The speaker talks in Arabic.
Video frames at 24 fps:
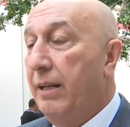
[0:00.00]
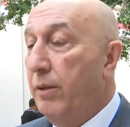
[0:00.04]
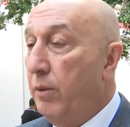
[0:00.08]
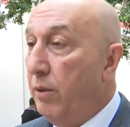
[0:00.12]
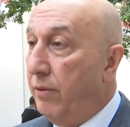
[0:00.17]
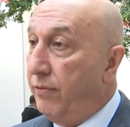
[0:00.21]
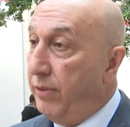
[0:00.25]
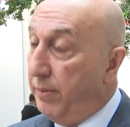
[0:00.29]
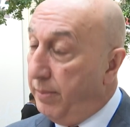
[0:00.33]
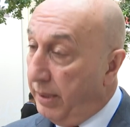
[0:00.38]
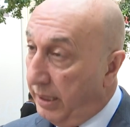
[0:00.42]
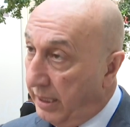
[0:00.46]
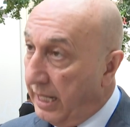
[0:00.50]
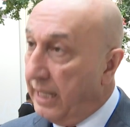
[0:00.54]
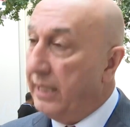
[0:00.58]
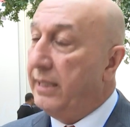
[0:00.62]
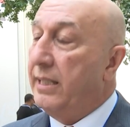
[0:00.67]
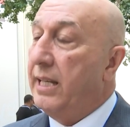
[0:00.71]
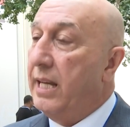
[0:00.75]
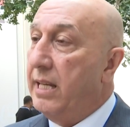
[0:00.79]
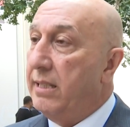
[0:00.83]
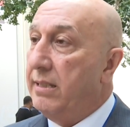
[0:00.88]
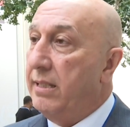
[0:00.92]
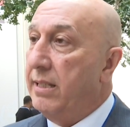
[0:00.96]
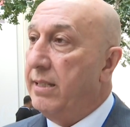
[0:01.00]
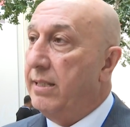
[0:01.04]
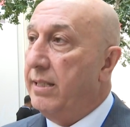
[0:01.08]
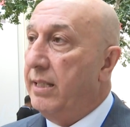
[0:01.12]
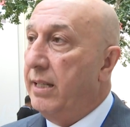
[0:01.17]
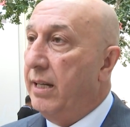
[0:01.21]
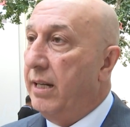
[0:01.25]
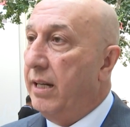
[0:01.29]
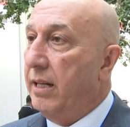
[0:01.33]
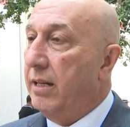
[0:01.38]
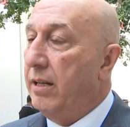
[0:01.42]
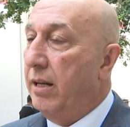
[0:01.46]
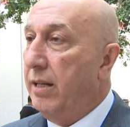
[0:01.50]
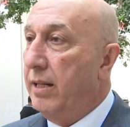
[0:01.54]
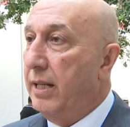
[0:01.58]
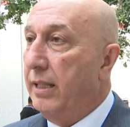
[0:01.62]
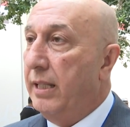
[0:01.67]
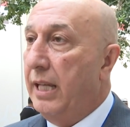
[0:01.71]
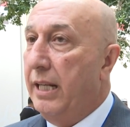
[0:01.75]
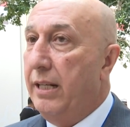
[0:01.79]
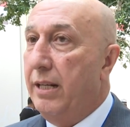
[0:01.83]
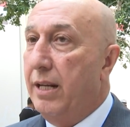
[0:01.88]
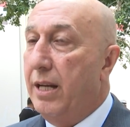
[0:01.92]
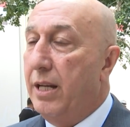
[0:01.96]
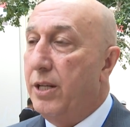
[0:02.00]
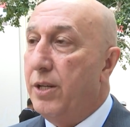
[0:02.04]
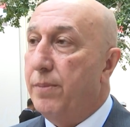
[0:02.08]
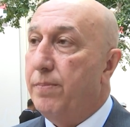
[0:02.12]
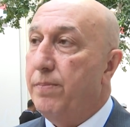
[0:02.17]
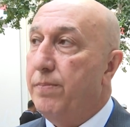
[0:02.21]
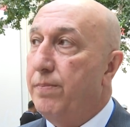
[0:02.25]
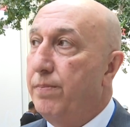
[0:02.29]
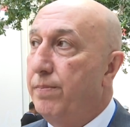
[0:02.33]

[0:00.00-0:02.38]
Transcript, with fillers: وفي بداية تأسيسها كان لدينا